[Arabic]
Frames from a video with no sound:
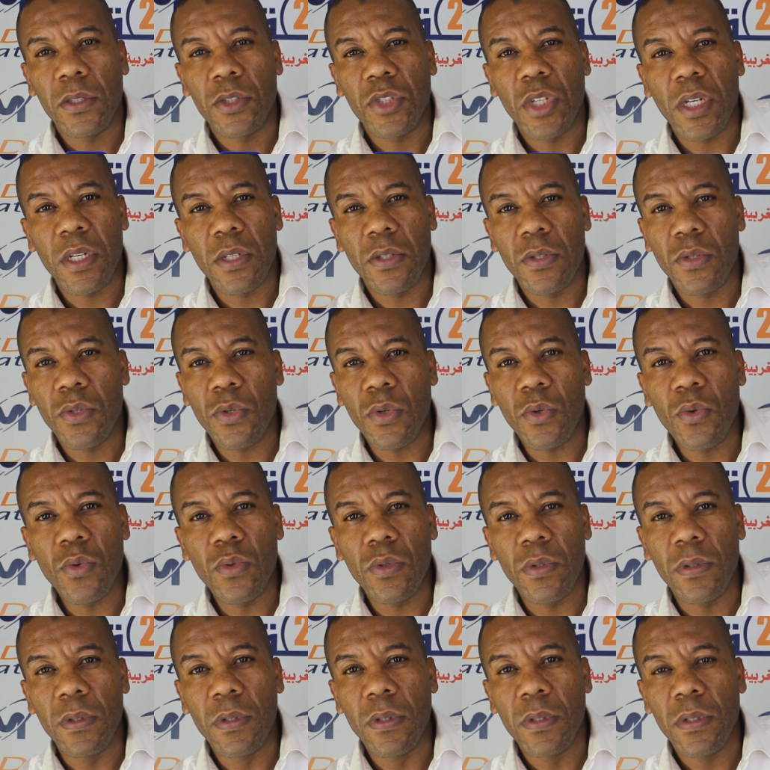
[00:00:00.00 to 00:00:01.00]
شهر
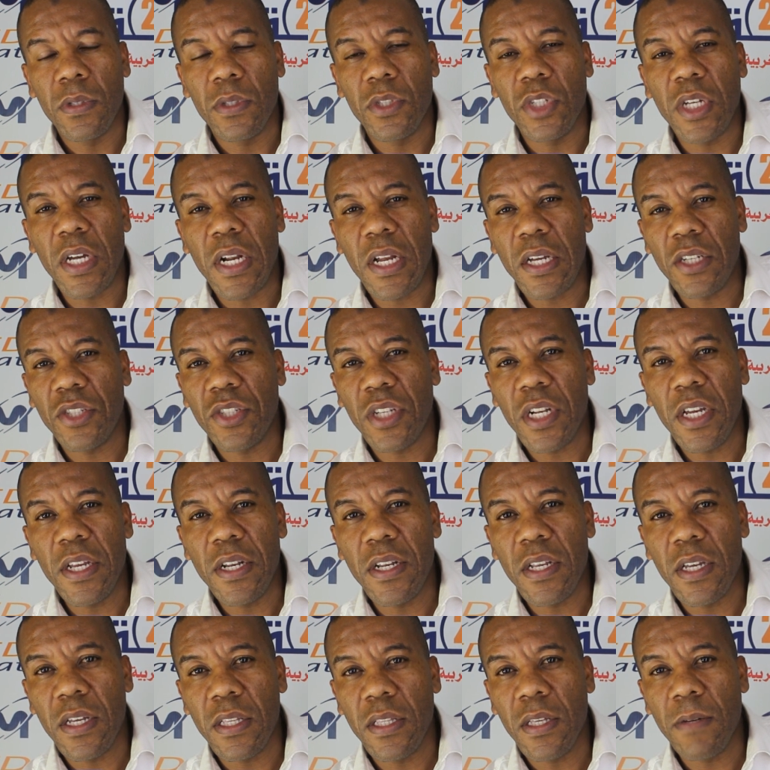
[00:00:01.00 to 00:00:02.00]
تسعود شهر عشرة
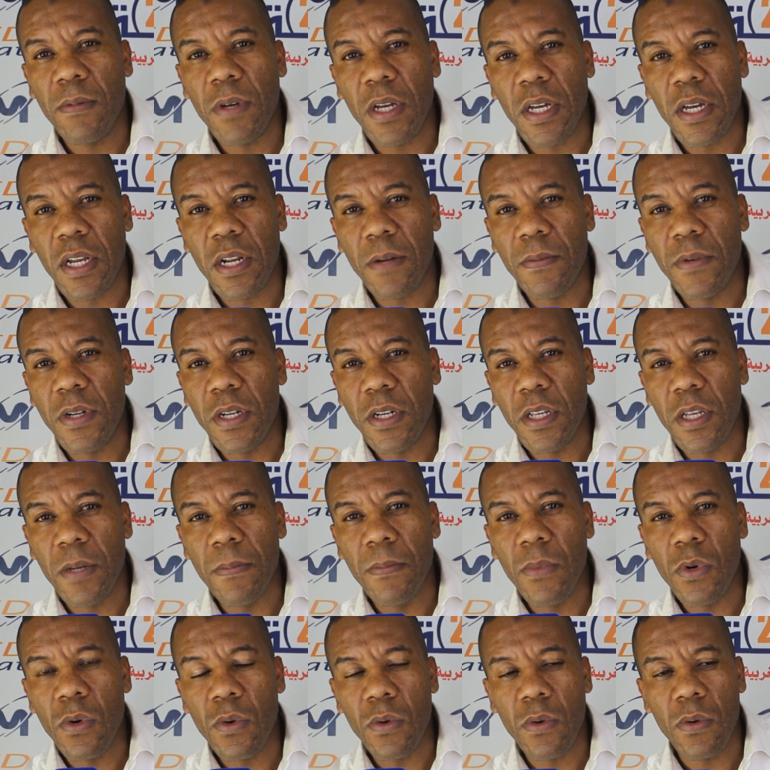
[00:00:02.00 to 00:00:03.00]
حنا دابا قربنا
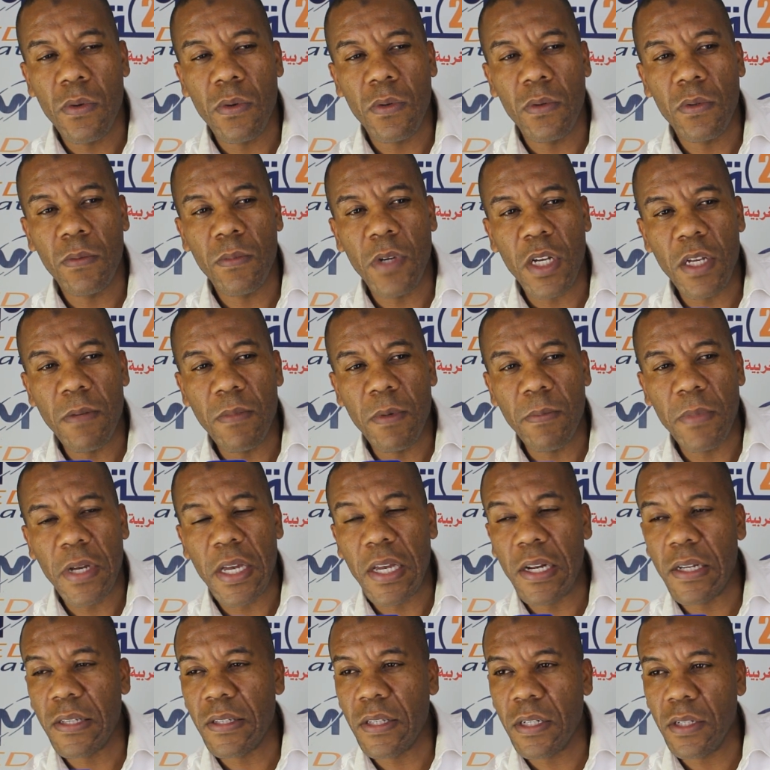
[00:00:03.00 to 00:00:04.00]
نكملوه وباقي ما
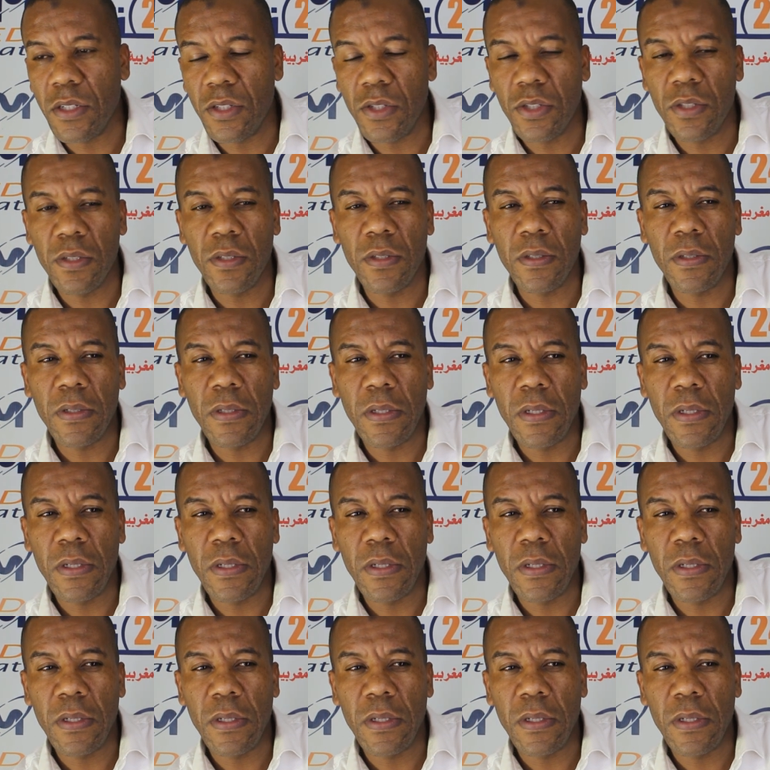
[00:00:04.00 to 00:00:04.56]
مخلصينش